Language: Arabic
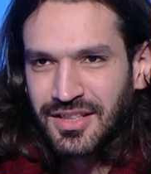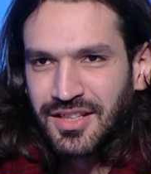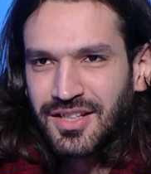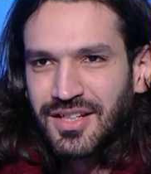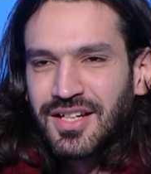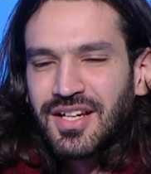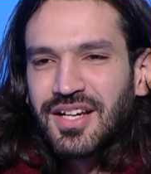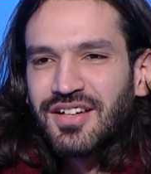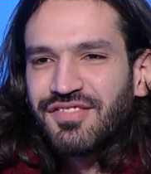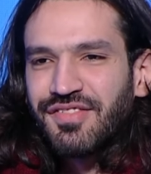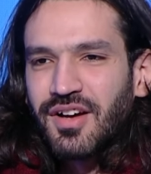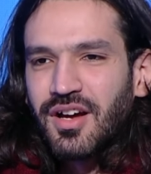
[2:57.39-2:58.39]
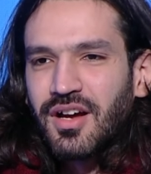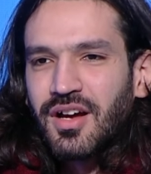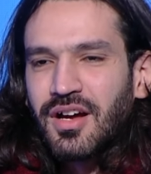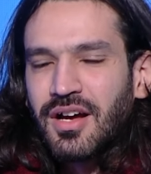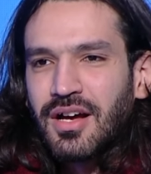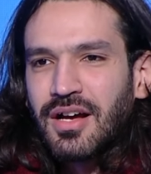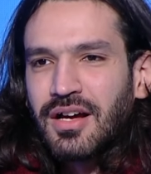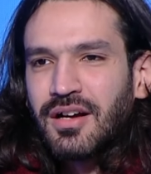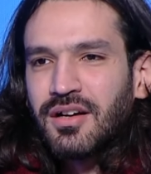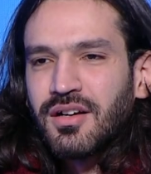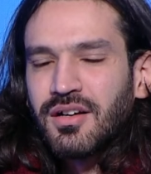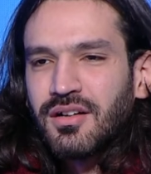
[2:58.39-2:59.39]
تمام
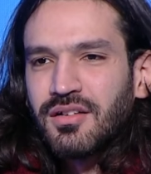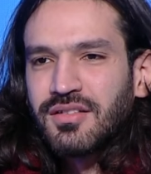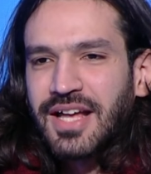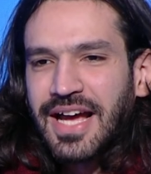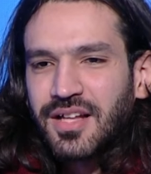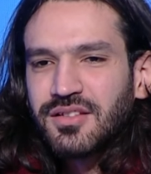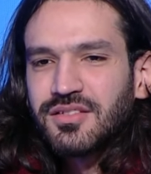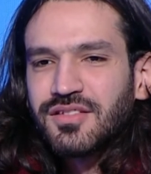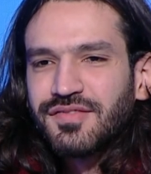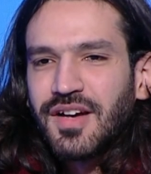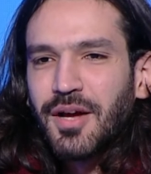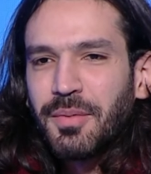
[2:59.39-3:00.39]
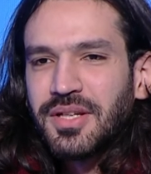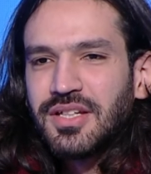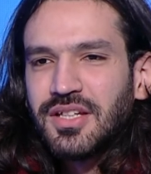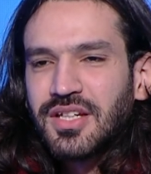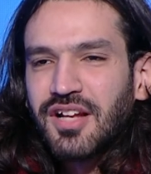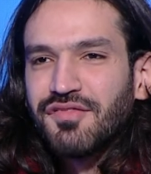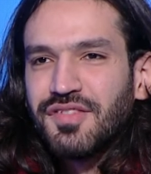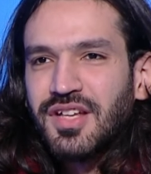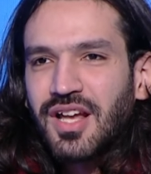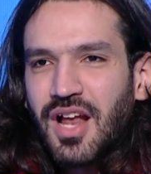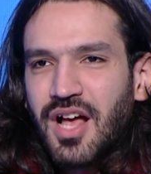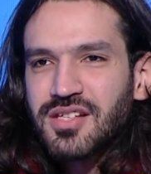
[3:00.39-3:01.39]
فدخلت فقابلني كان
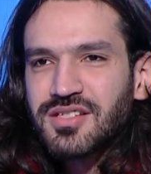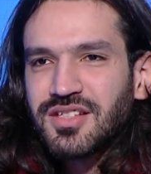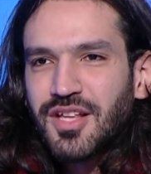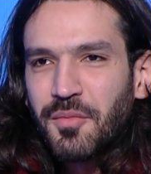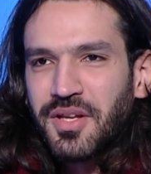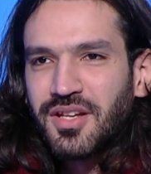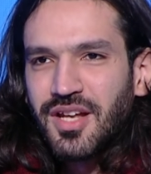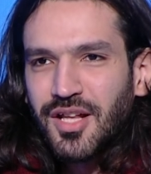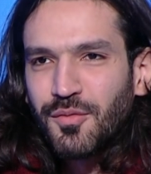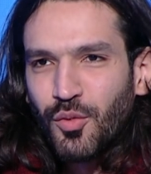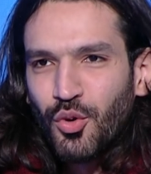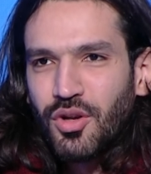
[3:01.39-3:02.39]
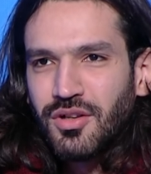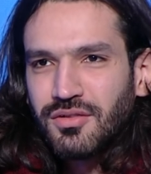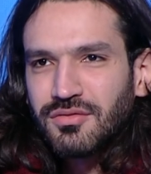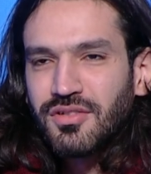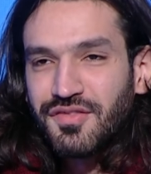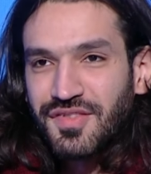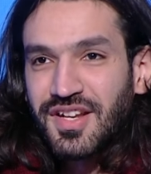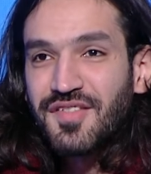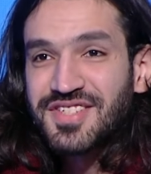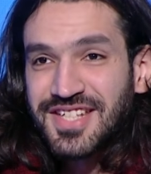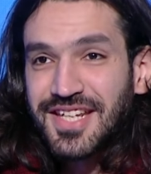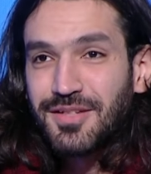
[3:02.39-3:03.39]
في على حظي تمرين هاندبول في
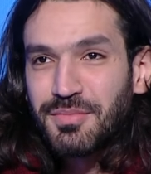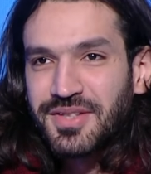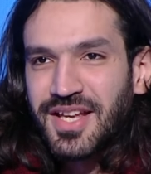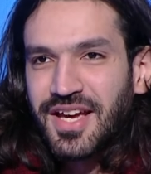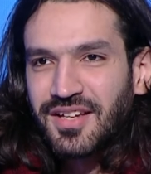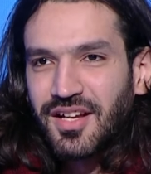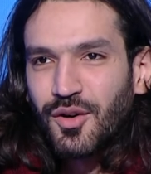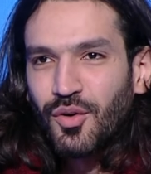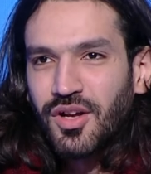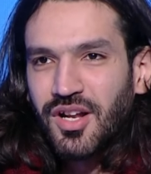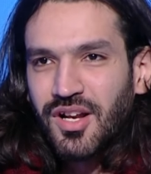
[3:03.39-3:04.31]
نفس الجيل بتاعي اللي هو انا